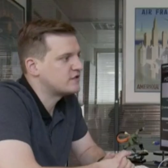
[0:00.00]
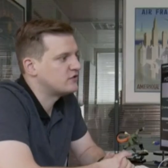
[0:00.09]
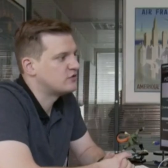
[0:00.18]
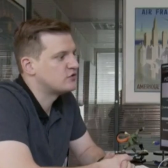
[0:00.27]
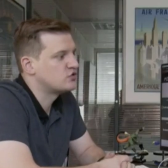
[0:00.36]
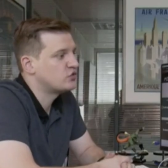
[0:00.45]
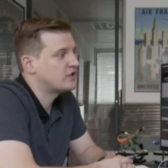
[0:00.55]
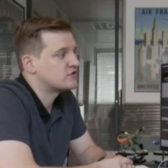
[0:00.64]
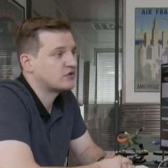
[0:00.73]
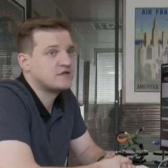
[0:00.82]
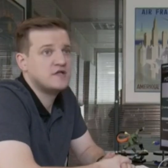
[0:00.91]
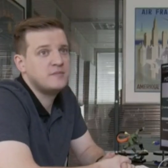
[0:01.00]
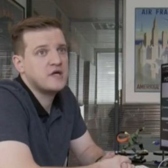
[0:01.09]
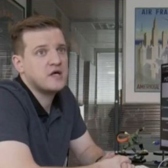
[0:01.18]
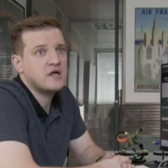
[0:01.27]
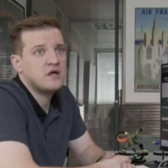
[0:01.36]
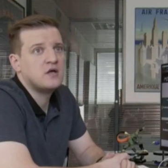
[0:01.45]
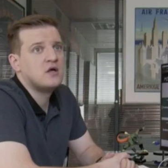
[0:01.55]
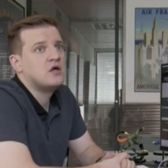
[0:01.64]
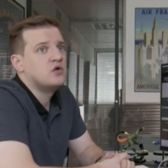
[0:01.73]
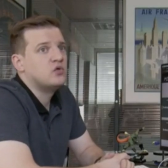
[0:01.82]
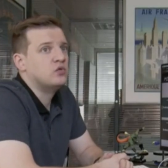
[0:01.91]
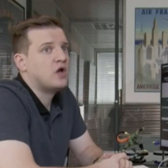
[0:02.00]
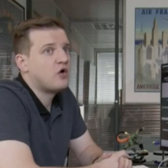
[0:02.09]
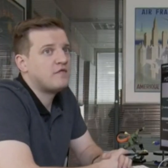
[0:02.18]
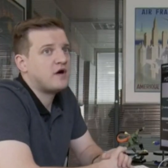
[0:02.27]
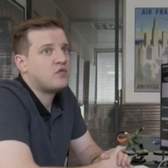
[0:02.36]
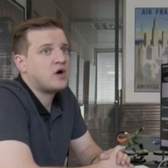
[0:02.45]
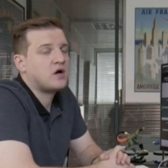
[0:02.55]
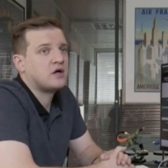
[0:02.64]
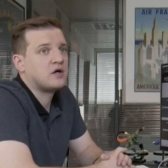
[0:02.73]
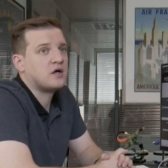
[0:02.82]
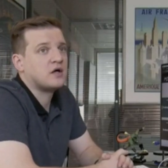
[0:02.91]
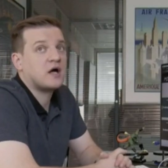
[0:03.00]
le, jour de la sortie des billets, où là, on va avoir un,